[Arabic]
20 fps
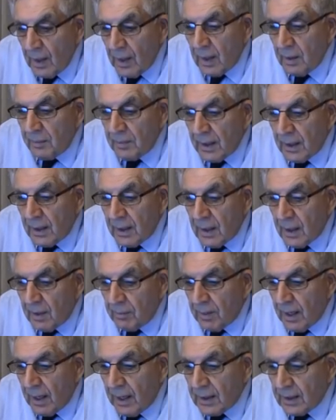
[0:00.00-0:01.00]
الميل يا
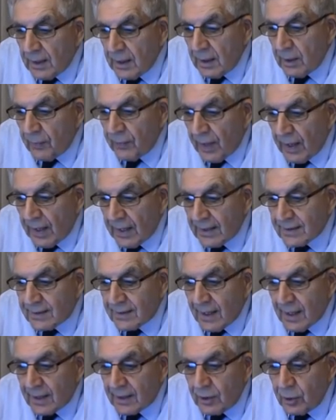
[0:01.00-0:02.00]
اما هيجي لي في حاله
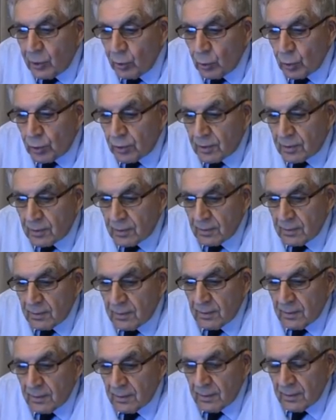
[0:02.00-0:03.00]
اكيوت
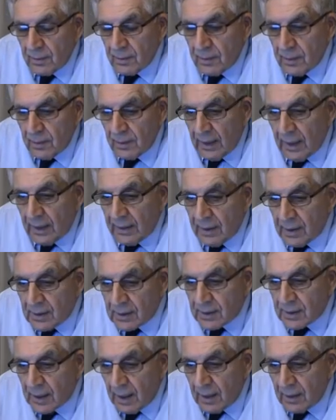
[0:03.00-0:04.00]
يعني
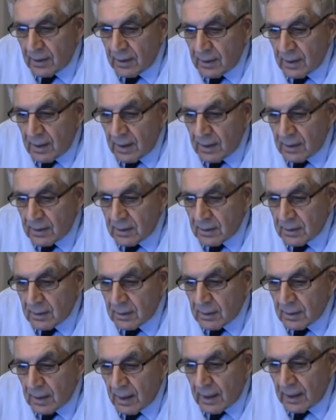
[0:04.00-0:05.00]
لسه
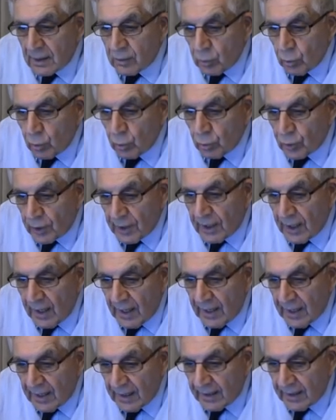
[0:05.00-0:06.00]
عنده جنوريه
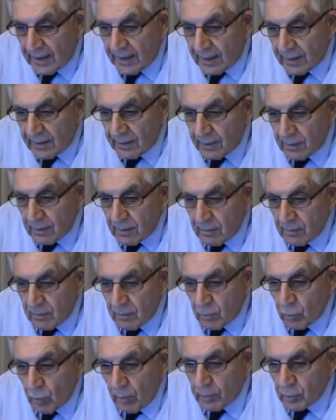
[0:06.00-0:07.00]
حاليا
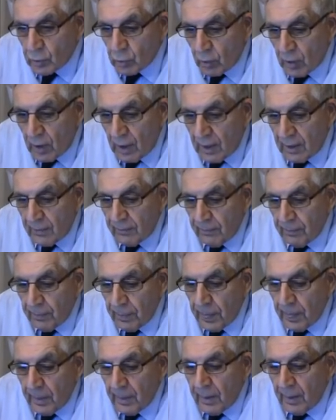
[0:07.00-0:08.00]
وبسرعه
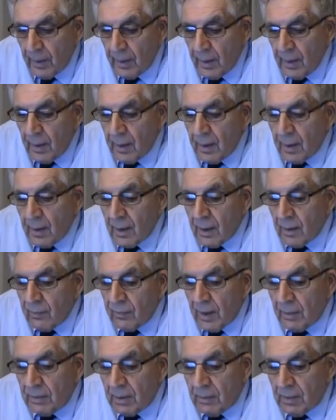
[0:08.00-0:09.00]

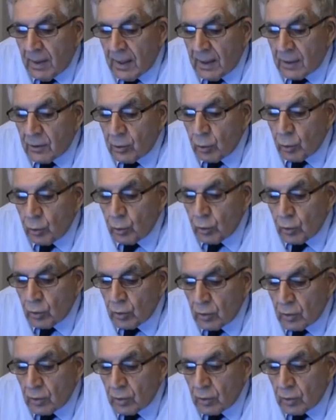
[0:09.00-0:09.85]
فبيبقى عنده